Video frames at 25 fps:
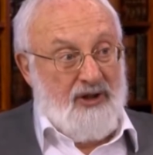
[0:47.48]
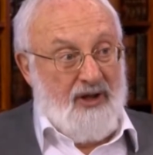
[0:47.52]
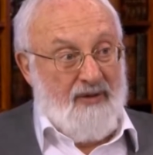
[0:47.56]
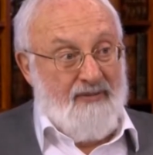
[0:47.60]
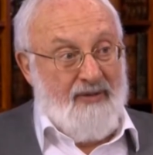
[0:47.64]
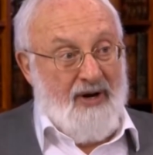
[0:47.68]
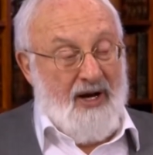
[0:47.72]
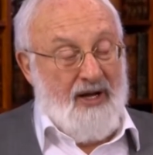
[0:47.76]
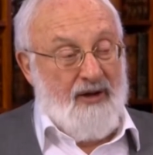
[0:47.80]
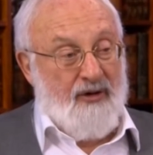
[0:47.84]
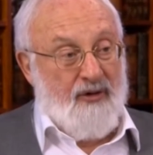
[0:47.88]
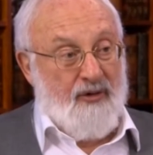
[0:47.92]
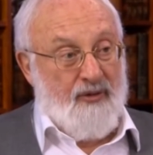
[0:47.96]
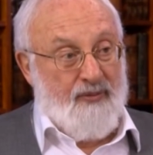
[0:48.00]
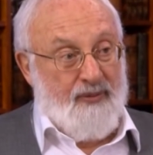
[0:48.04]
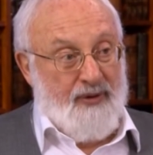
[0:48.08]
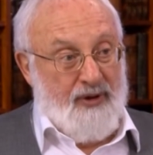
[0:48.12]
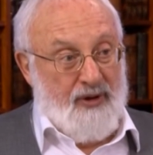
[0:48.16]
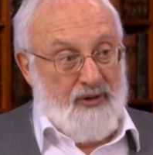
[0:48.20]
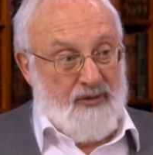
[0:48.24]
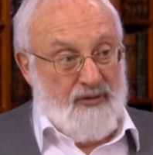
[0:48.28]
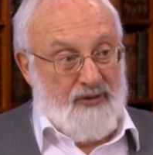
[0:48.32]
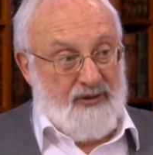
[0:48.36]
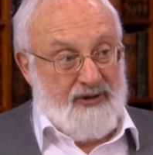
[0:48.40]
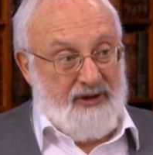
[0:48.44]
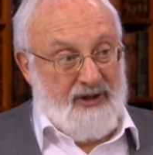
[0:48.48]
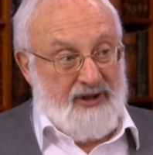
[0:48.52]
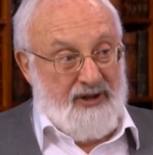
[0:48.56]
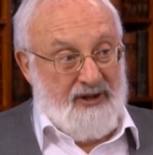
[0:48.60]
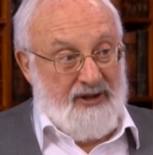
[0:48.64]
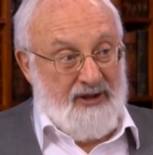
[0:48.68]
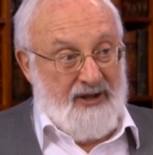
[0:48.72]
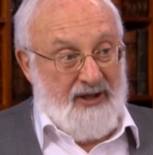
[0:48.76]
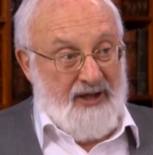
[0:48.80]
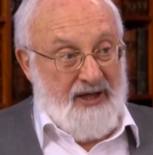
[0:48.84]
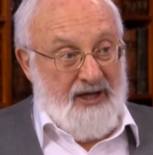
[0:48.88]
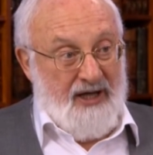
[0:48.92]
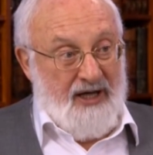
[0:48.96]
глобальной природы,
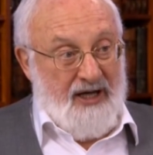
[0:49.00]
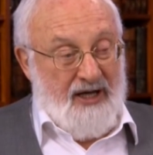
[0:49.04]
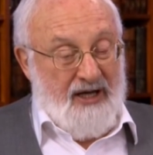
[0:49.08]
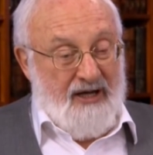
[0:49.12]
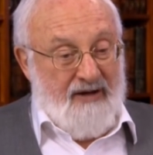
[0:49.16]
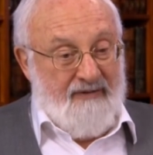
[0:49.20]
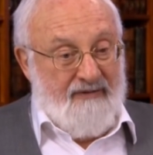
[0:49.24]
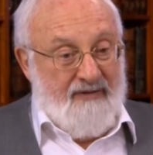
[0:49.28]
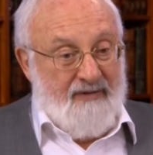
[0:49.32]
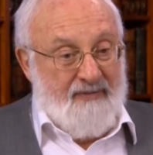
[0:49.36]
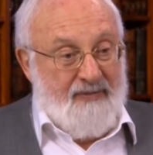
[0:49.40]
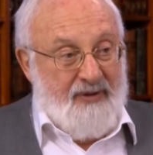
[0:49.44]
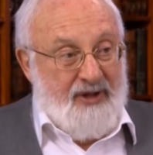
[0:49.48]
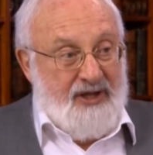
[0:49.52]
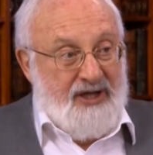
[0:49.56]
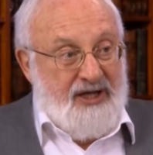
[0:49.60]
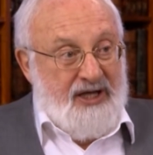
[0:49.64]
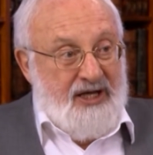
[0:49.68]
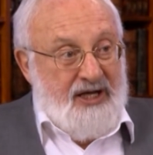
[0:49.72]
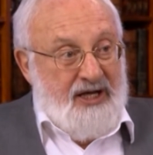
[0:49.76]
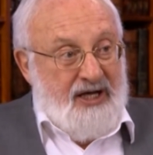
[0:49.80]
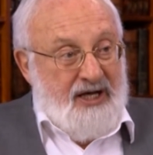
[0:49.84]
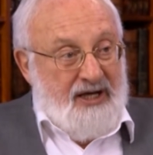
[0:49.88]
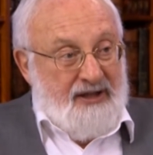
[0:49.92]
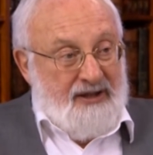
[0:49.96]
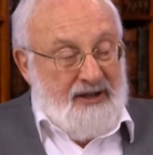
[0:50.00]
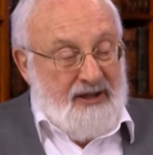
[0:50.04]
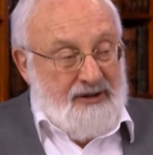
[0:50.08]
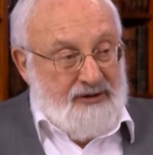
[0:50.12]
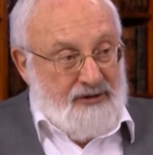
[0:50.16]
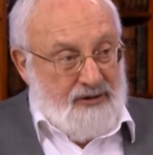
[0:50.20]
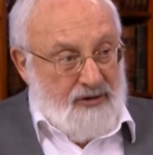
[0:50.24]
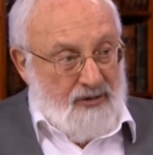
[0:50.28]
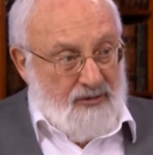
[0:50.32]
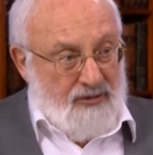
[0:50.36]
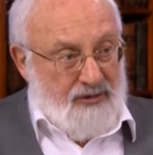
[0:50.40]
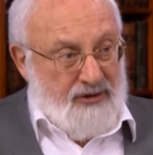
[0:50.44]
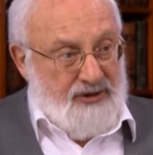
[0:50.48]
и вопреки ей
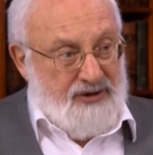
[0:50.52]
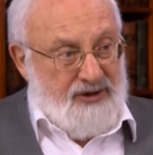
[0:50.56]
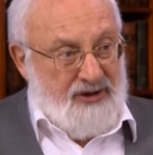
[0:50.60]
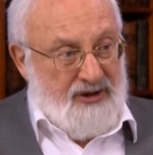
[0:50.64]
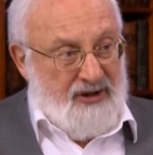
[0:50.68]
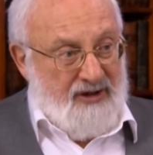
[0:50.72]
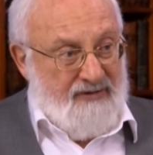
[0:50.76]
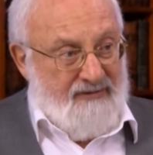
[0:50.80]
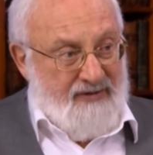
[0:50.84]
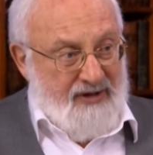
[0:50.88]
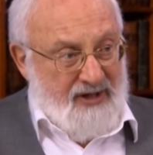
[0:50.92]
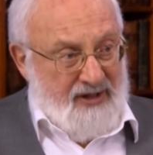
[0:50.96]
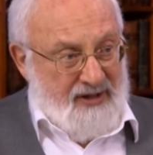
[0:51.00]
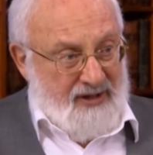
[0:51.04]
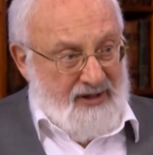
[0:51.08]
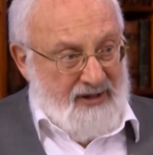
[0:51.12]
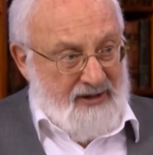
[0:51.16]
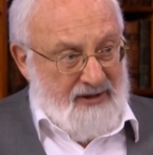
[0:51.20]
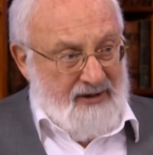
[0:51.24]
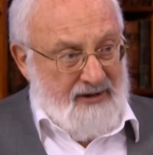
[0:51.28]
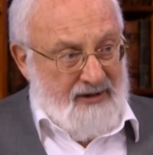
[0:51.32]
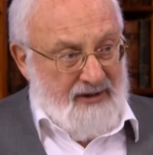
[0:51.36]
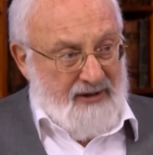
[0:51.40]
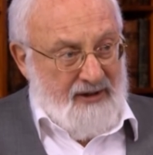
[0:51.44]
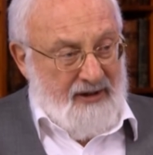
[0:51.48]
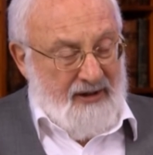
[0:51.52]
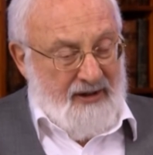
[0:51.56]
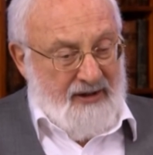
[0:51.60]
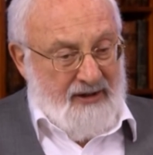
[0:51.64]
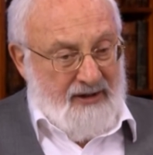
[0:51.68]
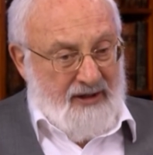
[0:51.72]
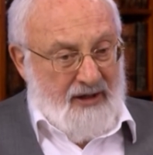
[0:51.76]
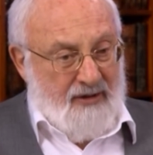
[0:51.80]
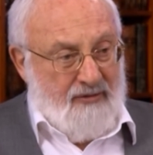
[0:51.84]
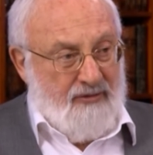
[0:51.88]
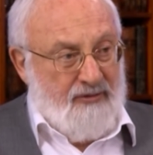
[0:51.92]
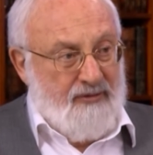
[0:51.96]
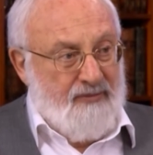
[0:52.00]
настрой человека,
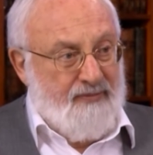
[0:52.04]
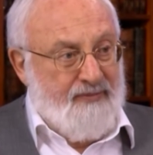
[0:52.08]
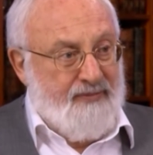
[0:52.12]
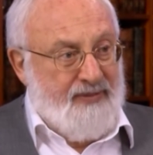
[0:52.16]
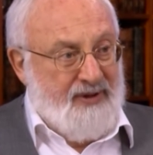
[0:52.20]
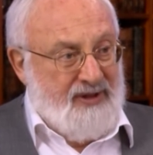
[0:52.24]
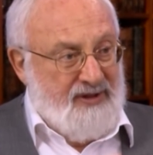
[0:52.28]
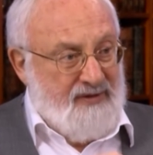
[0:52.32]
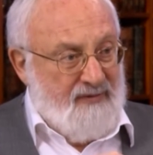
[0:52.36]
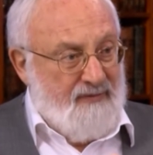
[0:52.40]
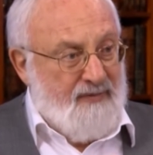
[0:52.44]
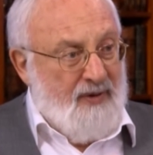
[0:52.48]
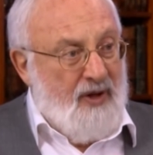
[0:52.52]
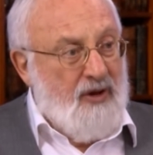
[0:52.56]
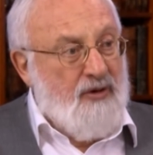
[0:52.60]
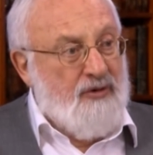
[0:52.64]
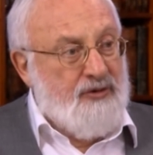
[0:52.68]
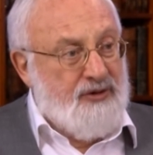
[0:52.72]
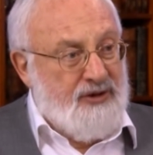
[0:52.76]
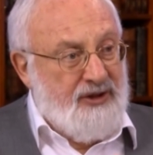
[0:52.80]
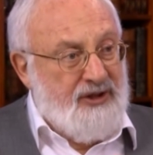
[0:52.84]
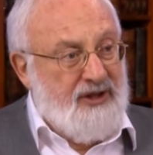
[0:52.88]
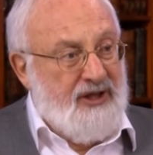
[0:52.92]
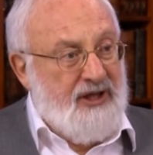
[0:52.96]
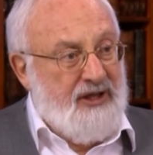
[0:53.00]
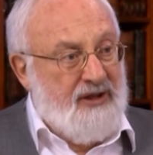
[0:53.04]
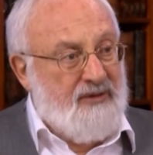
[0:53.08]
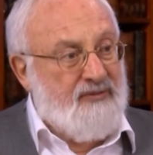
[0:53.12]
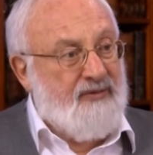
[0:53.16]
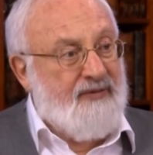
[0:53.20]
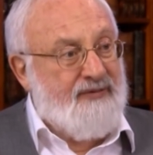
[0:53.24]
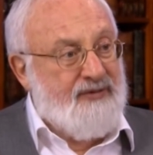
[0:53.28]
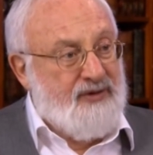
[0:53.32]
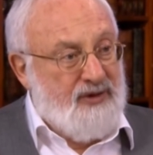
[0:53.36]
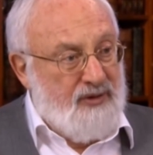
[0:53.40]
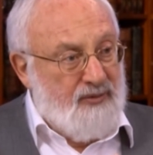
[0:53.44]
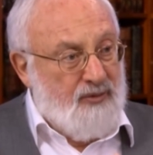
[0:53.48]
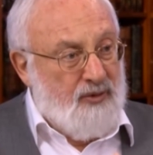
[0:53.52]
как он противоположен
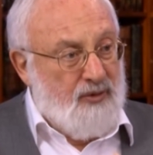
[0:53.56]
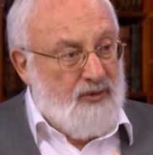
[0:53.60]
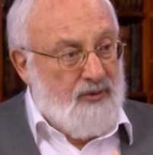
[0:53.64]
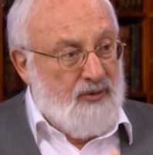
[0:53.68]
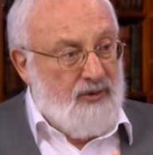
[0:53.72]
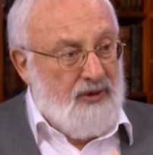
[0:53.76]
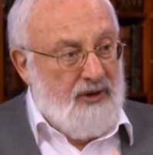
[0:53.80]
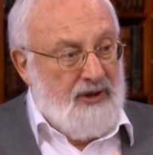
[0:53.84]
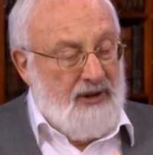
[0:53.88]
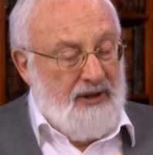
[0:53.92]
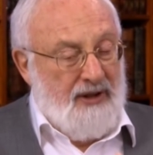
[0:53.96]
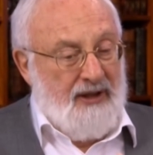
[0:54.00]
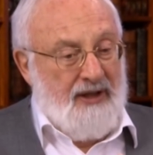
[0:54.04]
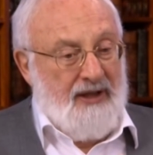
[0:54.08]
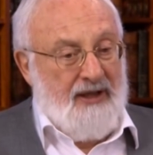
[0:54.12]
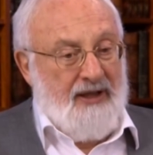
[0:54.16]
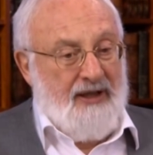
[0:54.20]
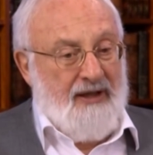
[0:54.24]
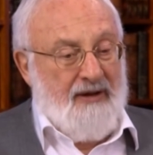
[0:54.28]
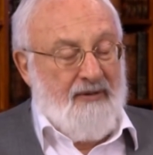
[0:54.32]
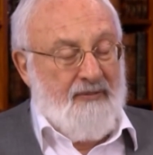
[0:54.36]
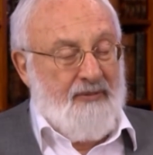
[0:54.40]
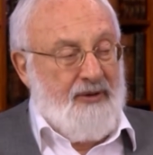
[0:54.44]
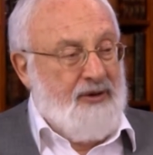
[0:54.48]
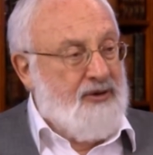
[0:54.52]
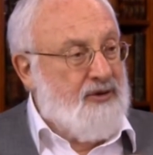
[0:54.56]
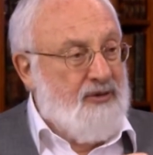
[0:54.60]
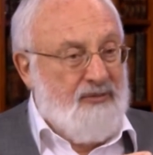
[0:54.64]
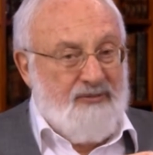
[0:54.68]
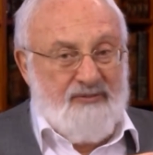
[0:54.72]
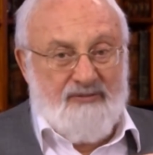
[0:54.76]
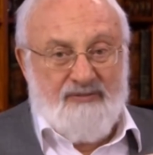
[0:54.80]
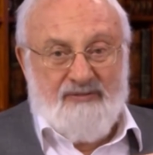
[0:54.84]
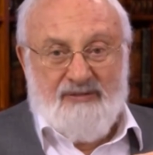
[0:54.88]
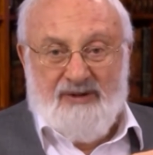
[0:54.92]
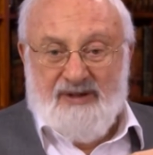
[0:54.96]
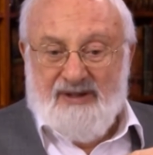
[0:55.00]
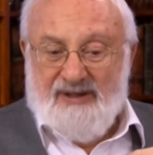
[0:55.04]
этому всему,
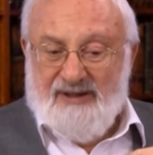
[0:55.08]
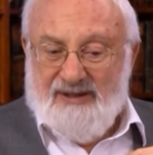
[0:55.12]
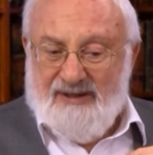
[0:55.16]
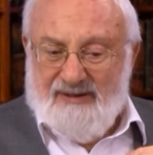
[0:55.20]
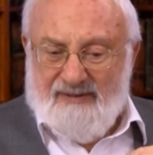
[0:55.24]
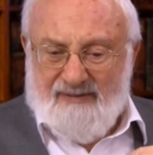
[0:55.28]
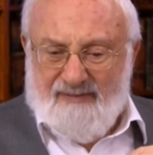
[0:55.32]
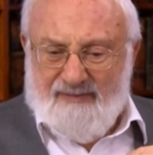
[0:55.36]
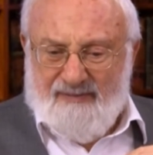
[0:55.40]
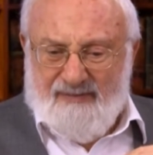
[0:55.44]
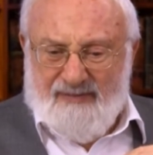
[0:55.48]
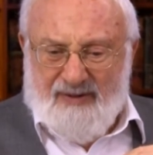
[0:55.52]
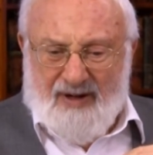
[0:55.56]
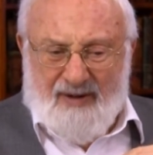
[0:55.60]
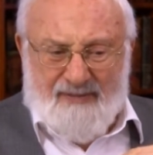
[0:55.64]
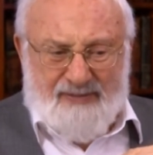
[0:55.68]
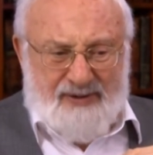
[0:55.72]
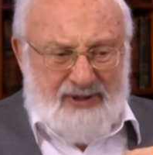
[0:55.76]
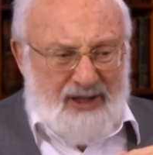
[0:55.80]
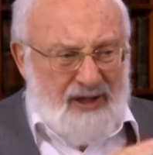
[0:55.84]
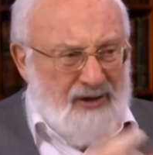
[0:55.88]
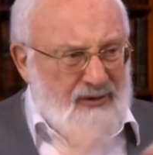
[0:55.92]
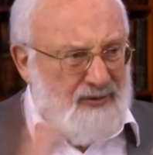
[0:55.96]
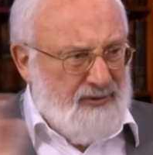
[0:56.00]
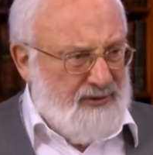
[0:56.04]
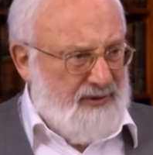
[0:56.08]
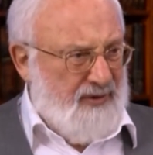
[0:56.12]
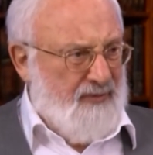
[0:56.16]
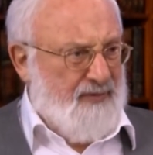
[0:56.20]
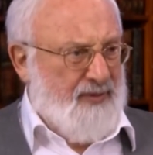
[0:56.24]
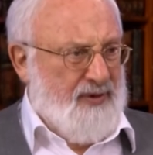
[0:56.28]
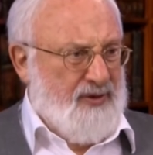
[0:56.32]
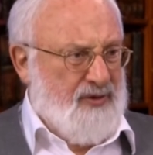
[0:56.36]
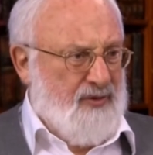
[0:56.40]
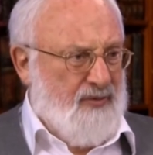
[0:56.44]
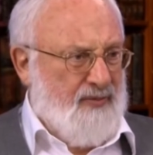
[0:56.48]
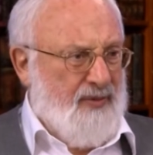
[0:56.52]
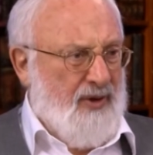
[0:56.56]
причем абсолютно
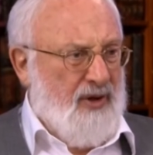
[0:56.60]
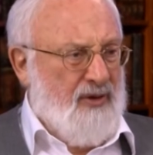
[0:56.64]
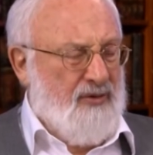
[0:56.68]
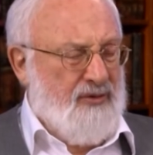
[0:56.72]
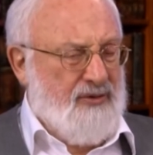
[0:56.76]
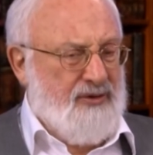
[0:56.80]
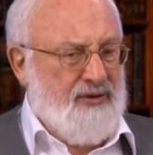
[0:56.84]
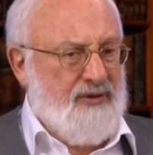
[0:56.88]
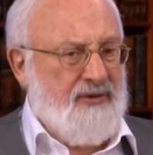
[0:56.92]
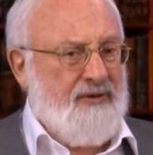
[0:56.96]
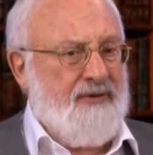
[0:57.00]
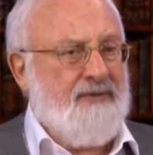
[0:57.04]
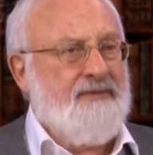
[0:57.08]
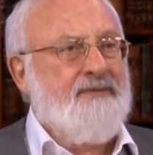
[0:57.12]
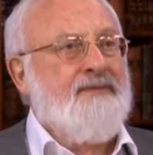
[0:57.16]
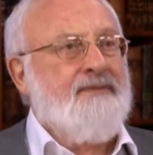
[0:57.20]
противоположно,